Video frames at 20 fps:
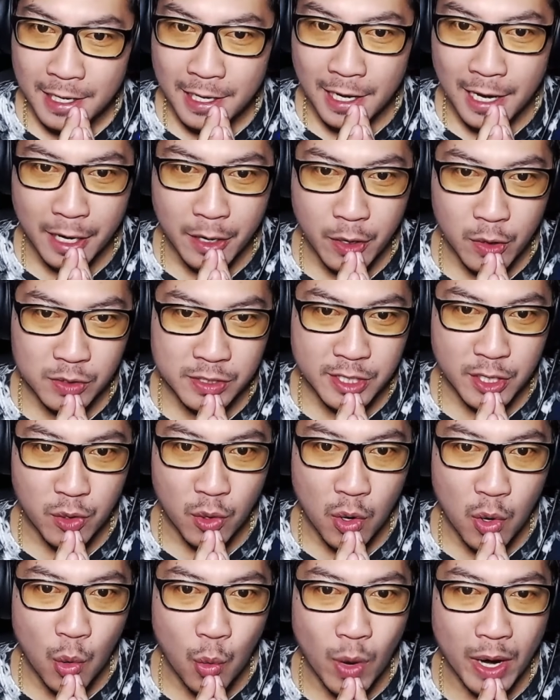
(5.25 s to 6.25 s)
และก็สยอ
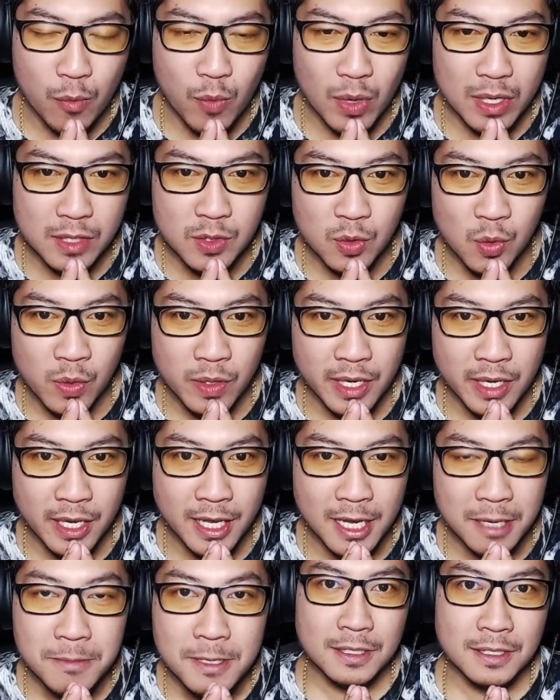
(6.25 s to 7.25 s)
งขวัญวันศุกร์นะค
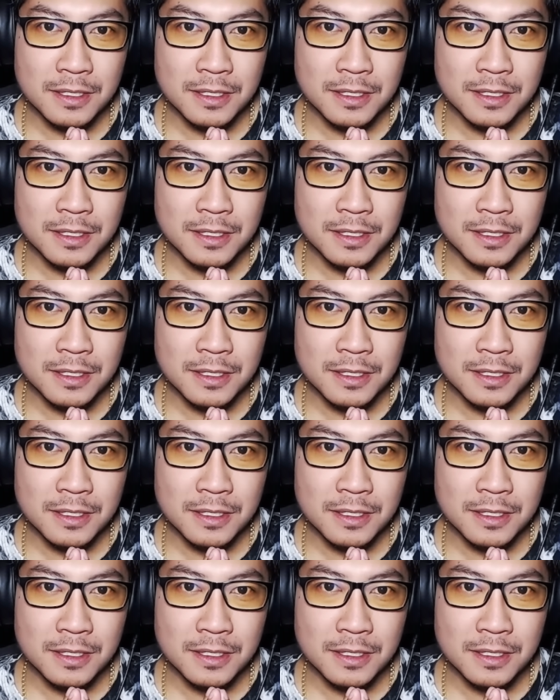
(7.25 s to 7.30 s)
รับ